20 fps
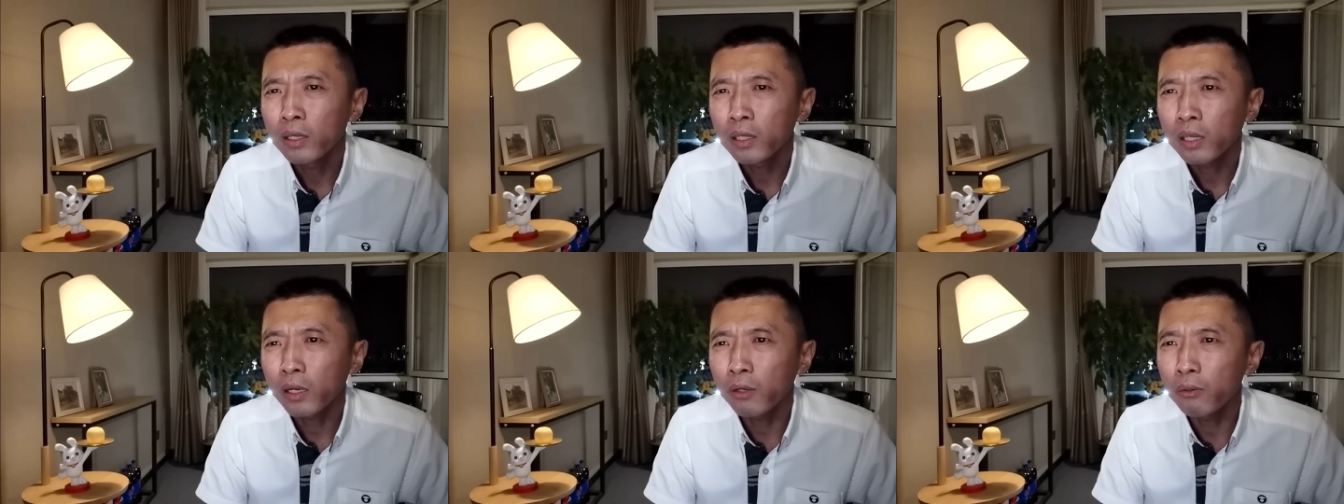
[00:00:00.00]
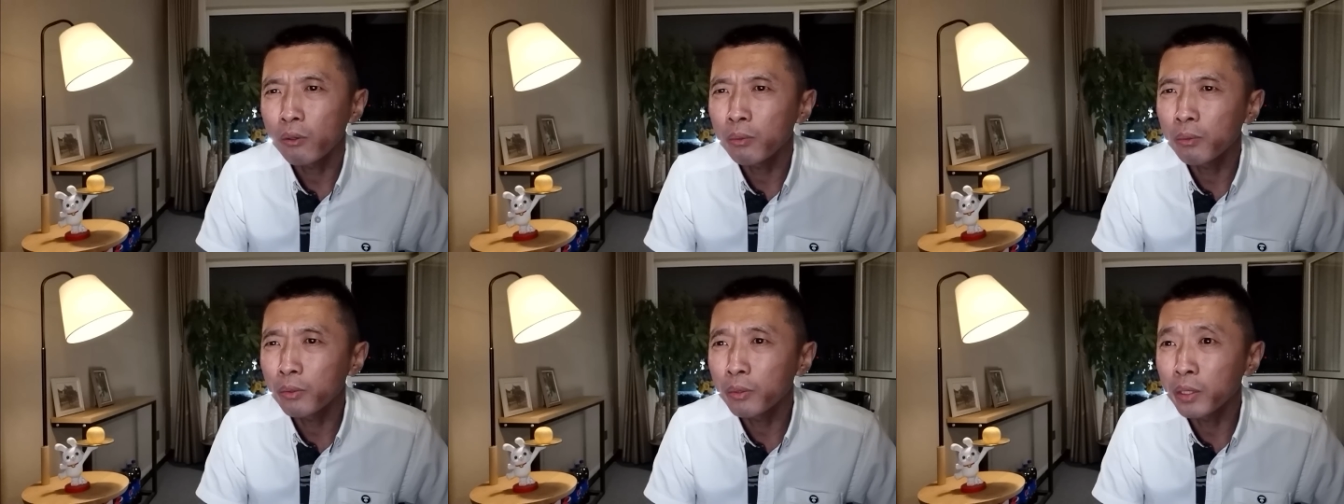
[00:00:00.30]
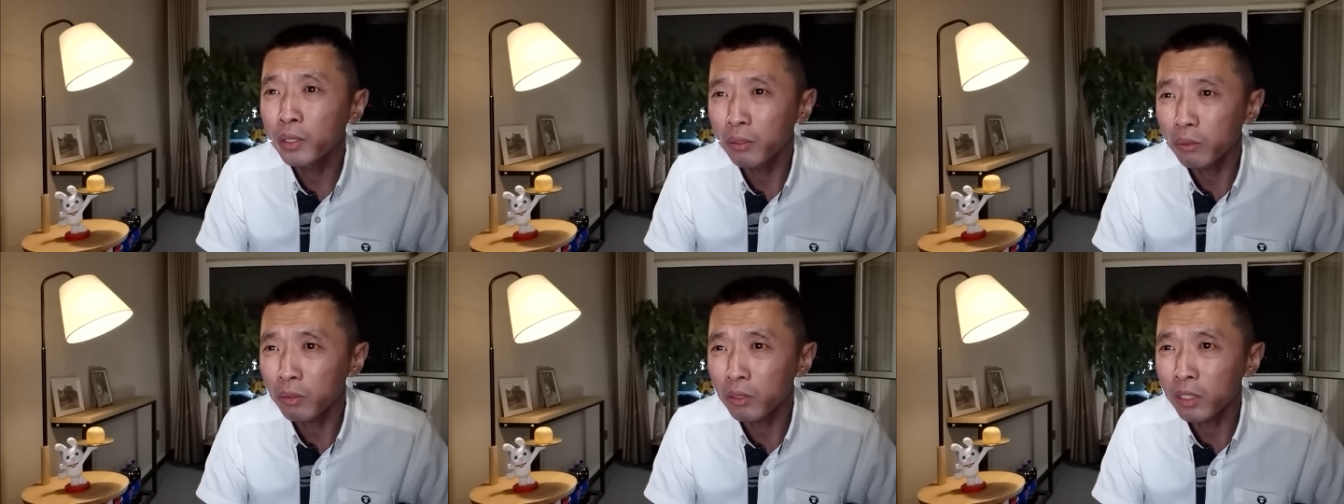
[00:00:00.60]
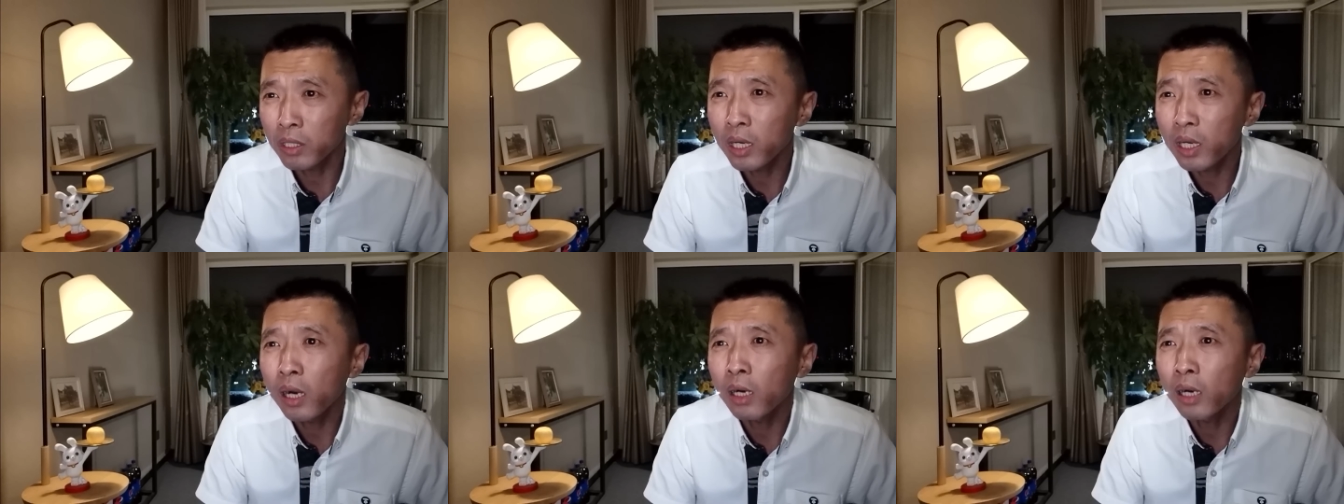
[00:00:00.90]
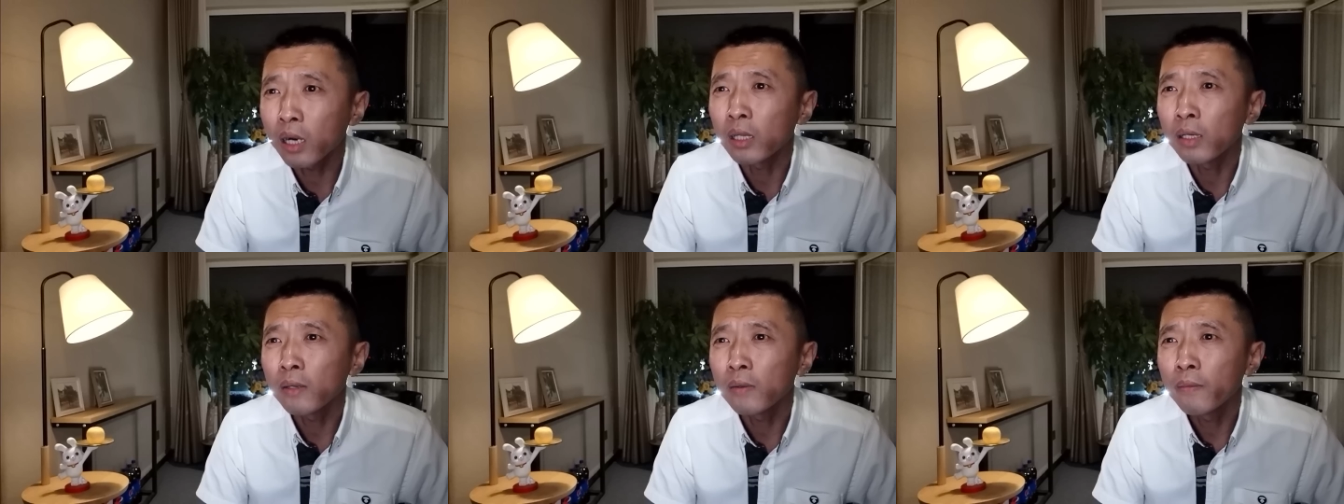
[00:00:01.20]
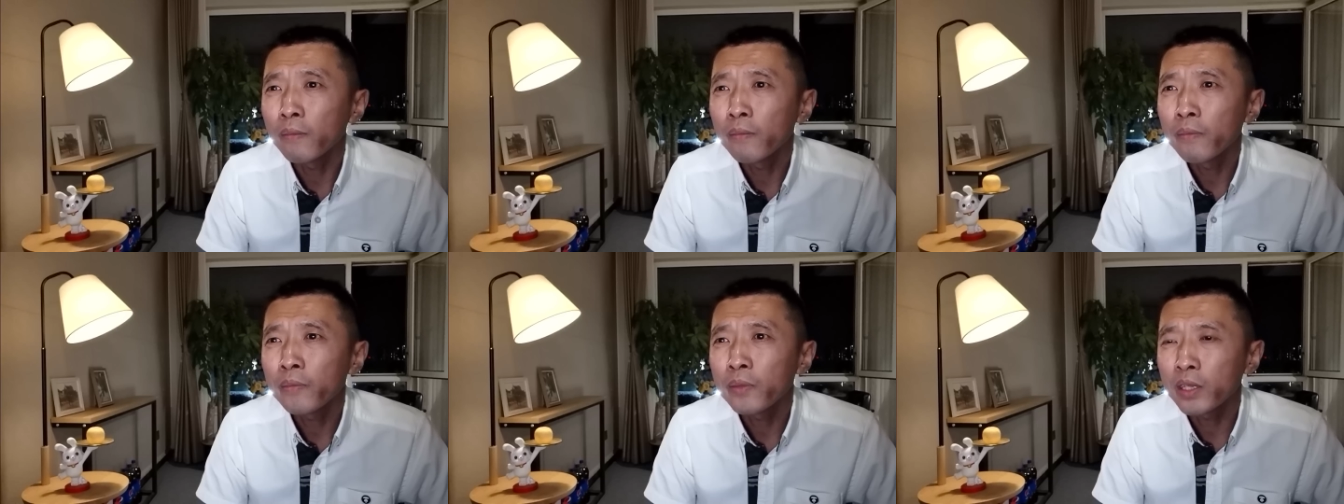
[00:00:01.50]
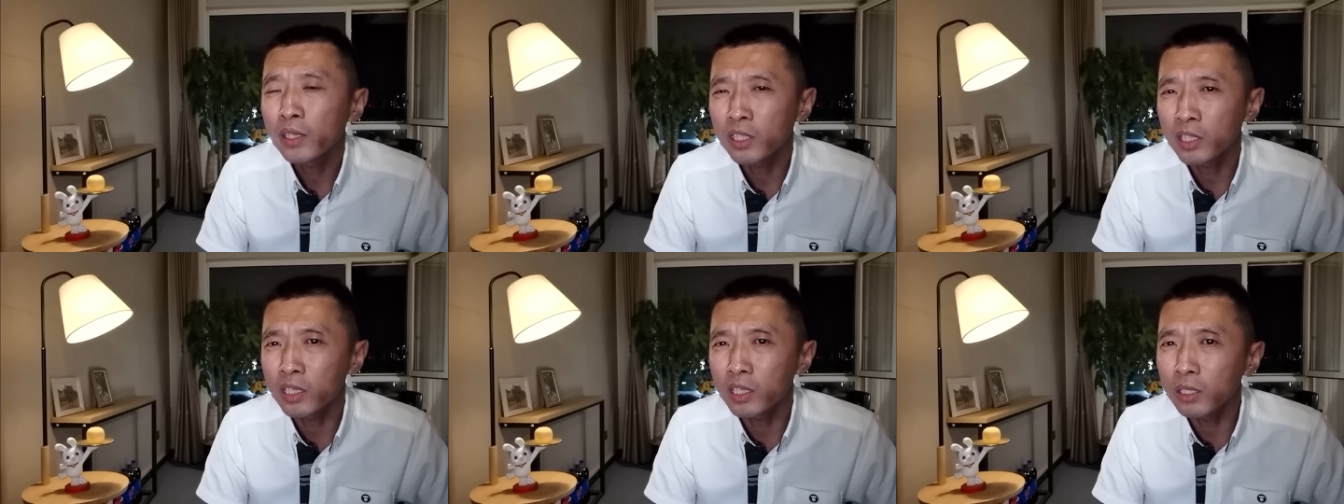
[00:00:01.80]
他会不会就是这样的那
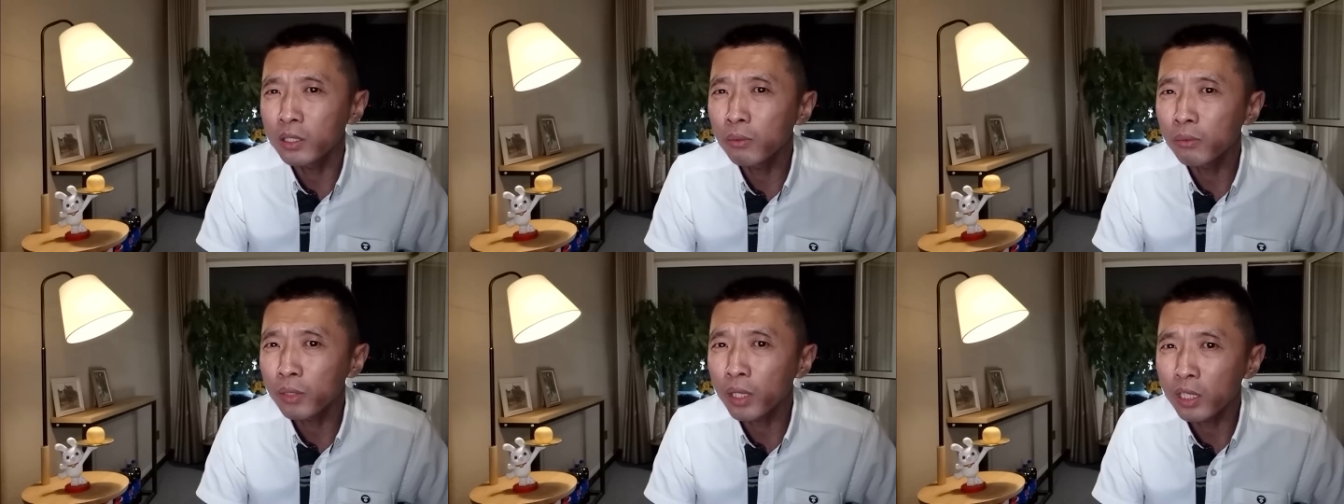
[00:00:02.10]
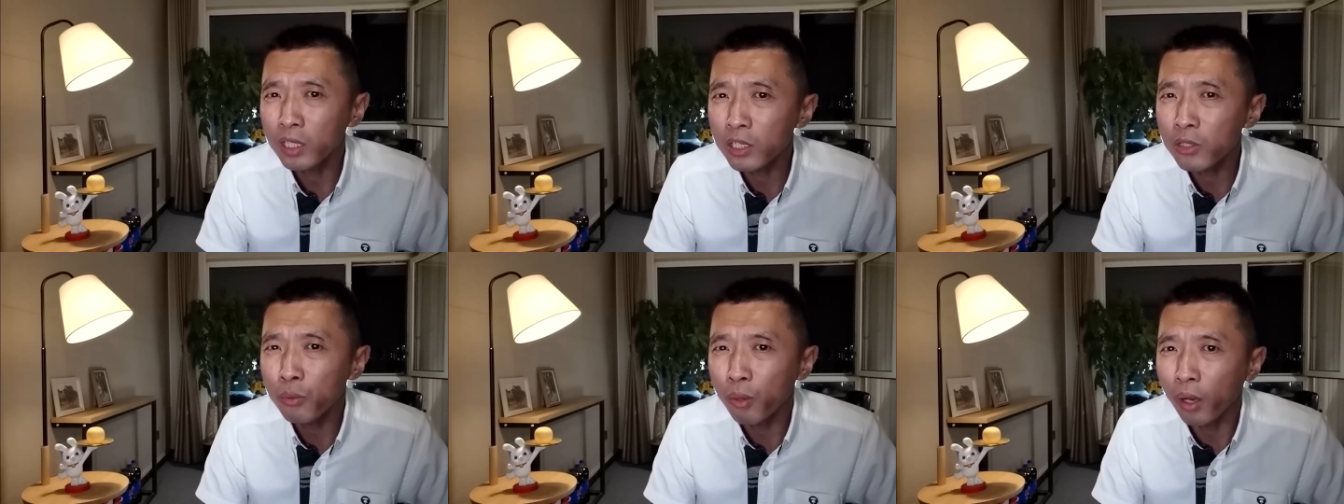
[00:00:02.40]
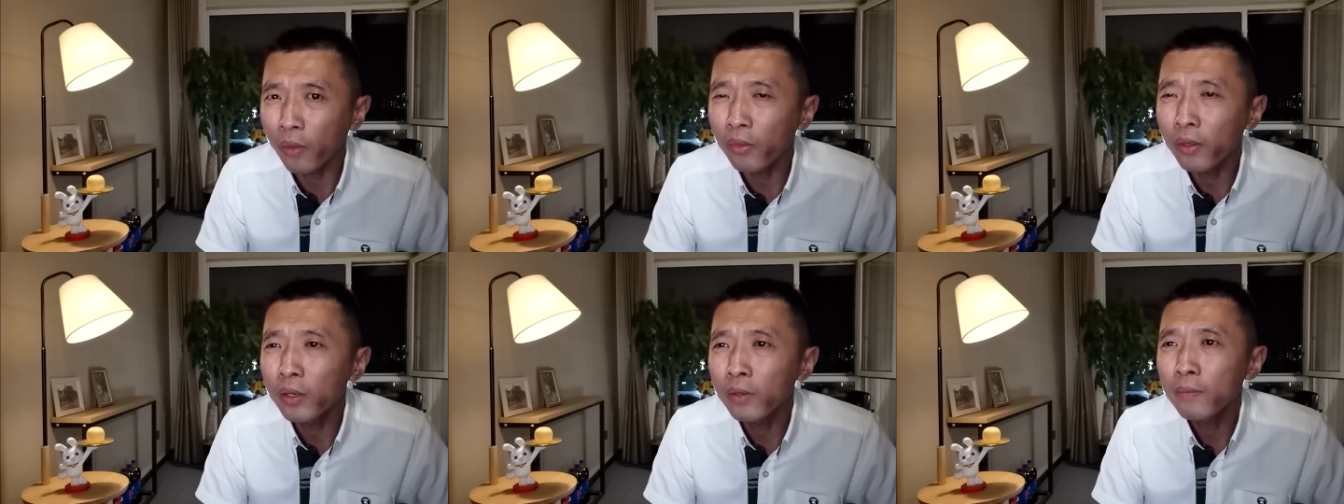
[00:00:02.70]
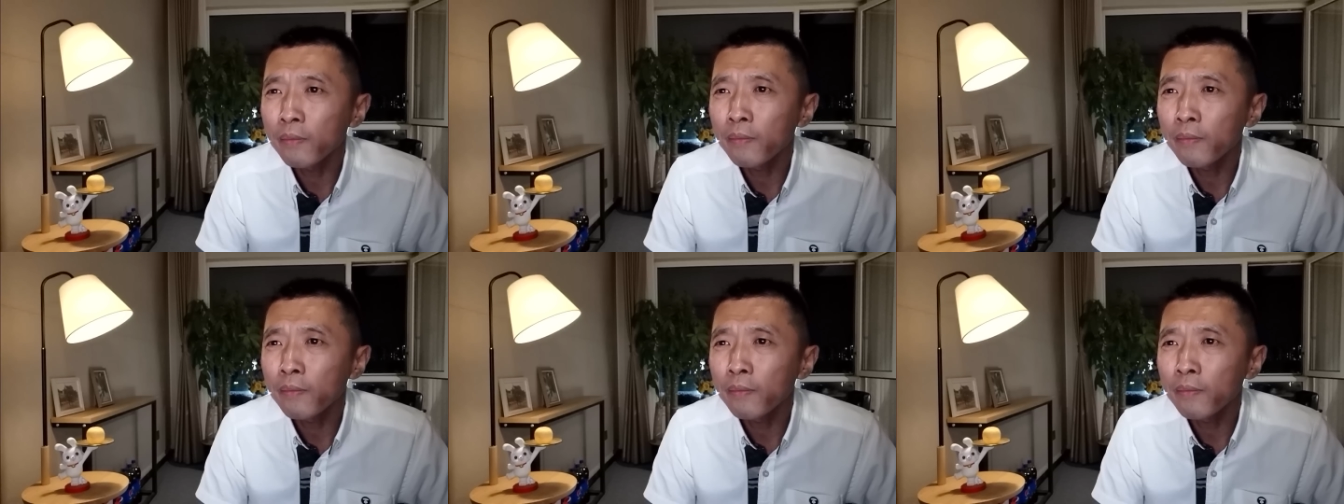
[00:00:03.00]
其中的一员呢？